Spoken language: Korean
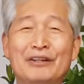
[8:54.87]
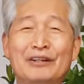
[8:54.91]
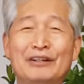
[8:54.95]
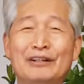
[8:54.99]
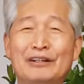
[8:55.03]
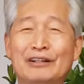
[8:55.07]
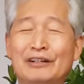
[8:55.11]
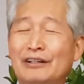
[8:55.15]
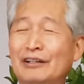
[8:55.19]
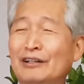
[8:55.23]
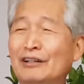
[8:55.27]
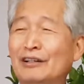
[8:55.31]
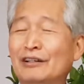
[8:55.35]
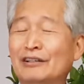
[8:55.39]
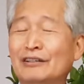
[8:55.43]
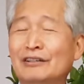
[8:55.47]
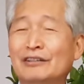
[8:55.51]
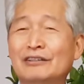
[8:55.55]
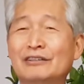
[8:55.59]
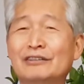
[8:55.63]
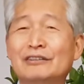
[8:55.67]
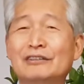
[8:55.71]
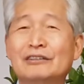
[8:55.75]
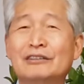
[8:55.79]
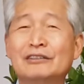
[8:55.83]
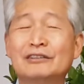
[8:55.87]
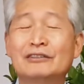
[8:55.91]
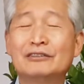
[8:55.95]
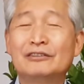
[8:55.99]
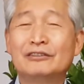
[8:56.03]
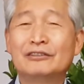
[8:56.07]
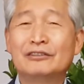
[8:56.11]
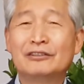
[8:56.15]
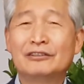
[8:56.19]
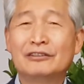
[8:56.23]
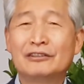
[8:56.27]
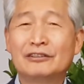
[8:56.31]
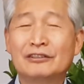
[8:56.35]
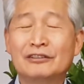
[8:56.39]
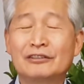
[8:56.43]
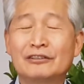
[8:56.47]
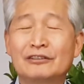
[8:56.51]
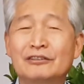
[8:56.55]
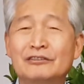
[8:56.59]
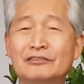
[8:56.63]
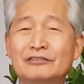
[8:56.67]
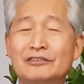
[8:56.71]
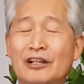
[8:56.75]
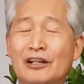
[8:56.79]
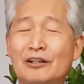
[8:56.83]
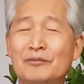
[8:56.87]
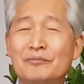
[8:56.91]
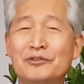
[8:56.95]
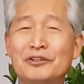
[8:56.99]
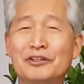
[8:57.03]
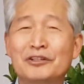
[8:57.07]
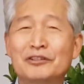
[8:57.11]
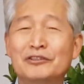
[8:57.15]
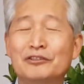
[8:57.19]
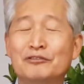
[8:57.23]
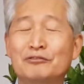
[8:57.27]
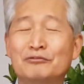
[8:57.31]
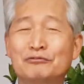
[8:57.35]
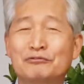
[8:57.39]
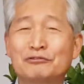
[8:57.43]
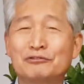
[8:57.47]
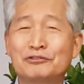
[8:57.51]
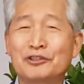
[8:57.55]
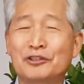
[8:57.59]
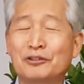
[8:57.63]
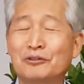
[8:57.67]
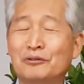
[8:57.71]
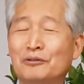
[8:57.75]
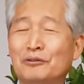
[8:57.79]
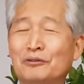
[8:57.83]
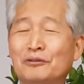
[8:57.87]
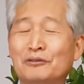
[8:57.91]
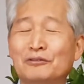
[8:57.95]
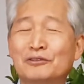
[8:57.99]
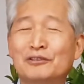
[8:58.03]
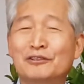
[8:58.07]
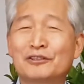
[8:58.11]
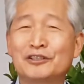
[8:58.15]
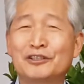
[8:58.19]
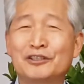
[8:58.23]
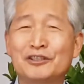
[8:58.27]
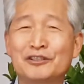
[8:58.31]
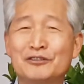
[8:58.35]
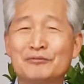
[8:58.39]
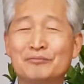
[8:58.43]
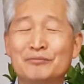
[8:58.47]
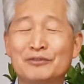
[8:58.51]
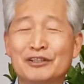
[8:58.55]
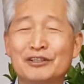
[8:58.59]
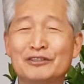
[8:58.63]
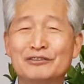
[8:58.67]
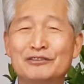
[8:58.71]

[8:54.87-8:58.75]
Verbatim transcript: 아, 이 그 사람들이 이제 누구 죄로 그렇게 됐습니까?